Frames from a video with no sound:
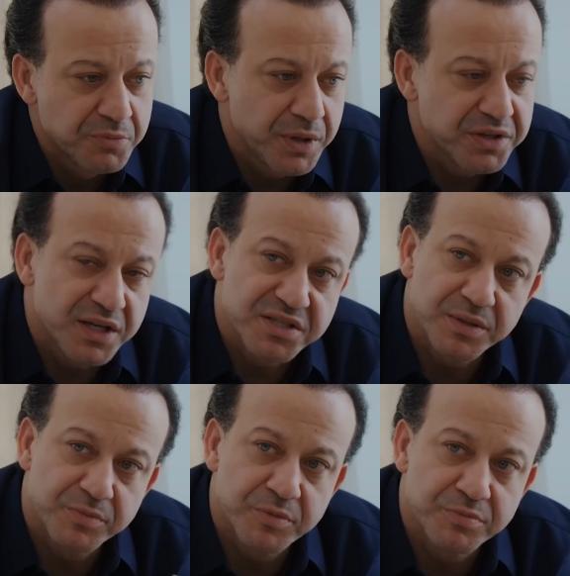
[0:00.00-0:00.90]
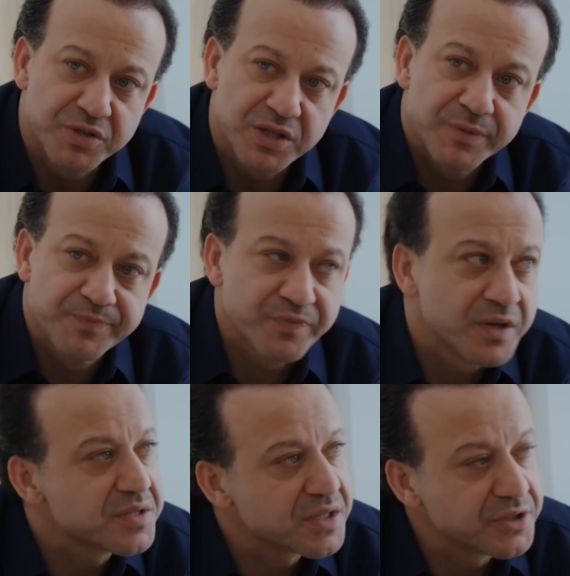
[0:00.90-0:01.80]
Ben daha samimi bir şey,
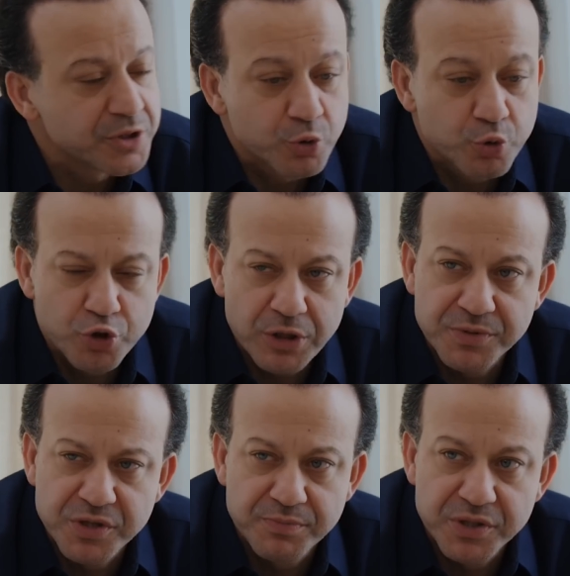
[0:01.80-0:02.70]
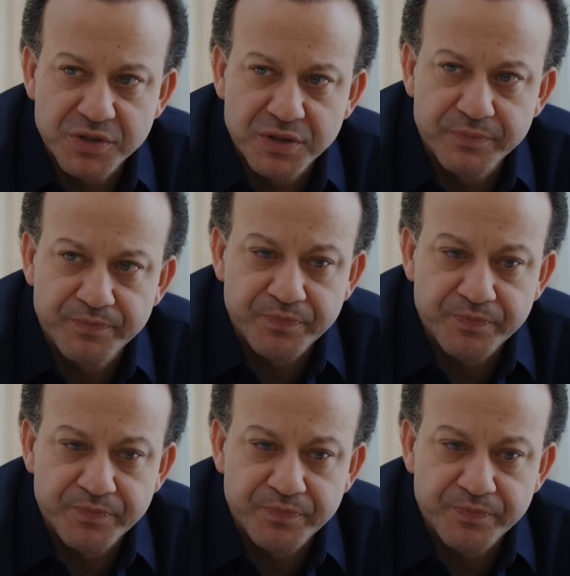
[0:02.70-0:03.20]
insanlara dokunacak bir şeyin peşindeyim.